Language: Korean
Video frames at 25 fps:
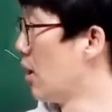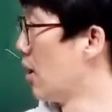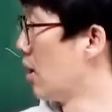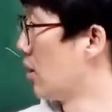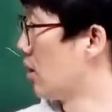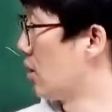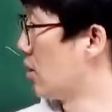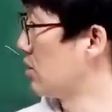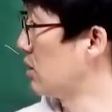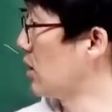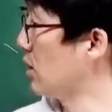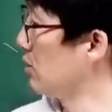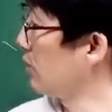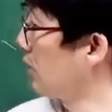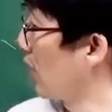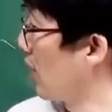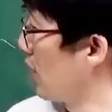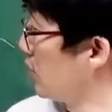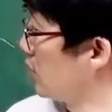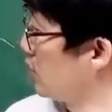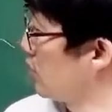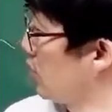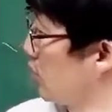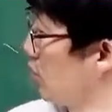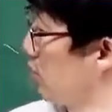선생님
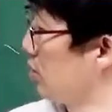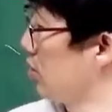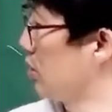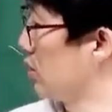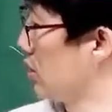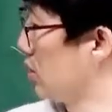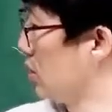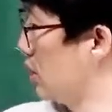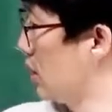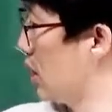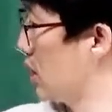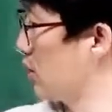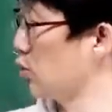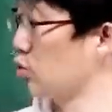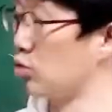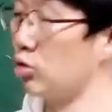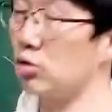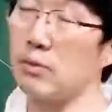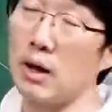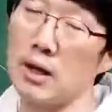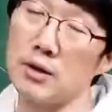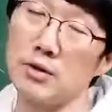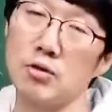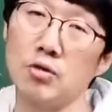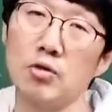개인적으로는 이 해석도
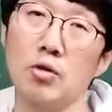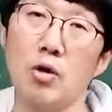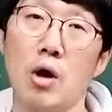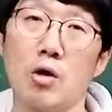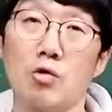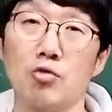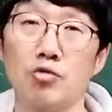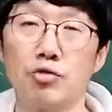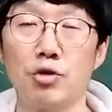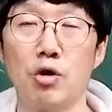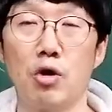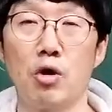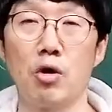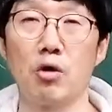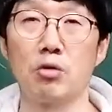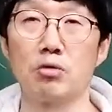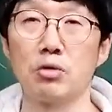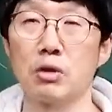맞는 것 같고요.